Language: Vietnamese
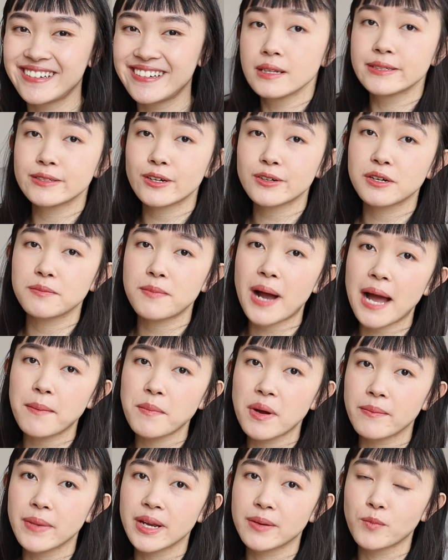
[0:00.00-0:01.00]
Lý do thứ ba
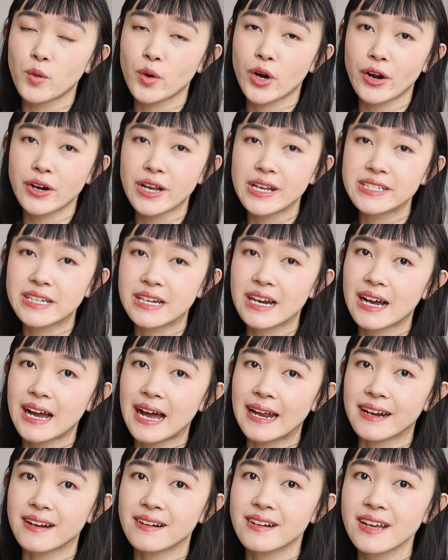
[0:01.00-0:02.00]
mà mình muốn nói đến chính là
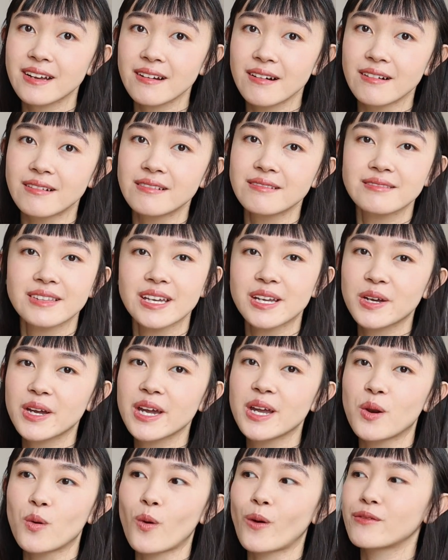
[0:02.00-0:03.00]
khả năng thích ứng, tính
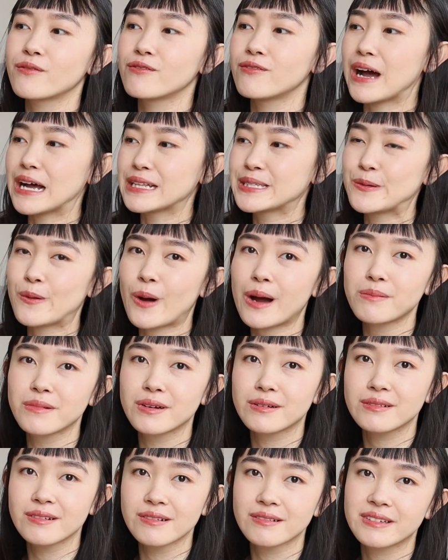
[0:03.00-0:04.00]
kỷ luật và chịu áp
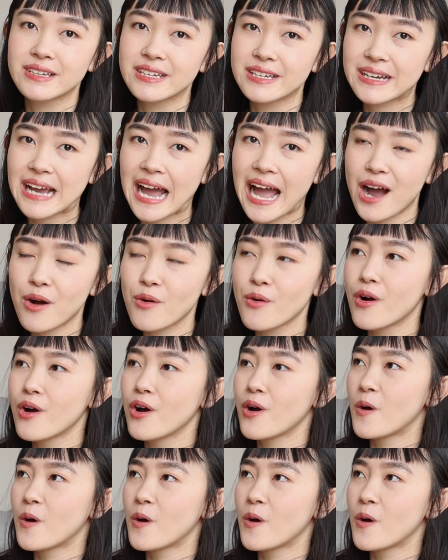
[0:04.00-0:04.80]
lực cực kỳ cao